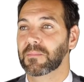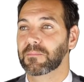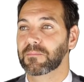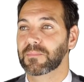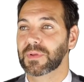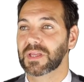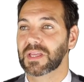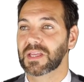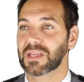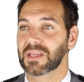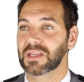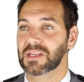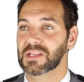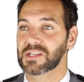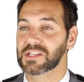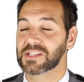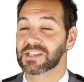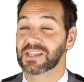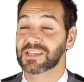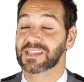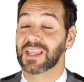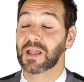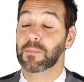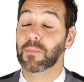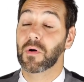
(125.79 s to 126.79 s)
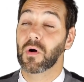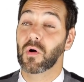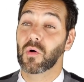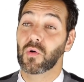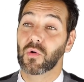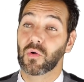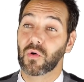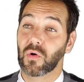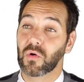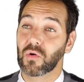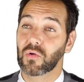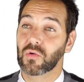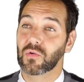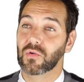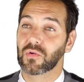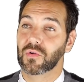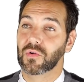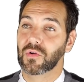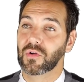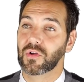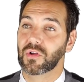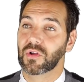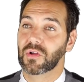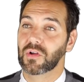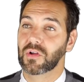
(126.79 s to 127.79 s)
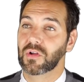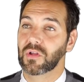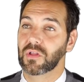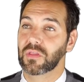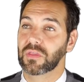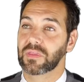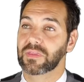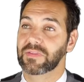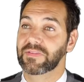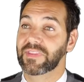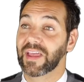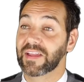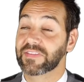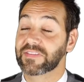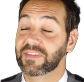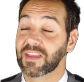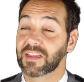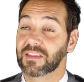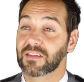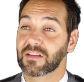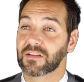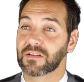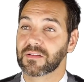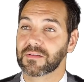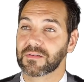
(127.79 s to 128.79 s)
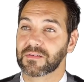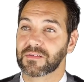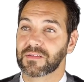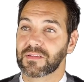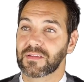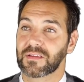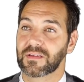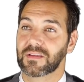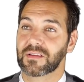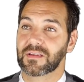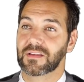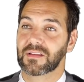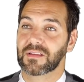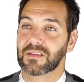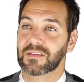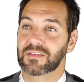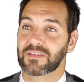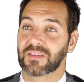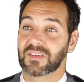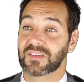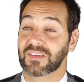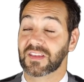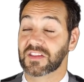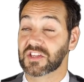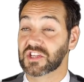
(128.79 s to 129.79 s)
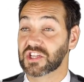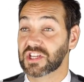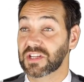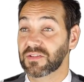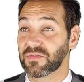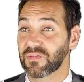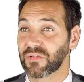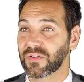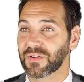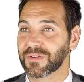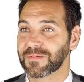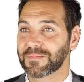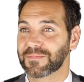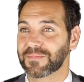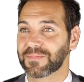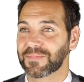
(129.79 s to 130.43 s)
Mais j'étais tellement heureux d'atteindre ces 7 chiffres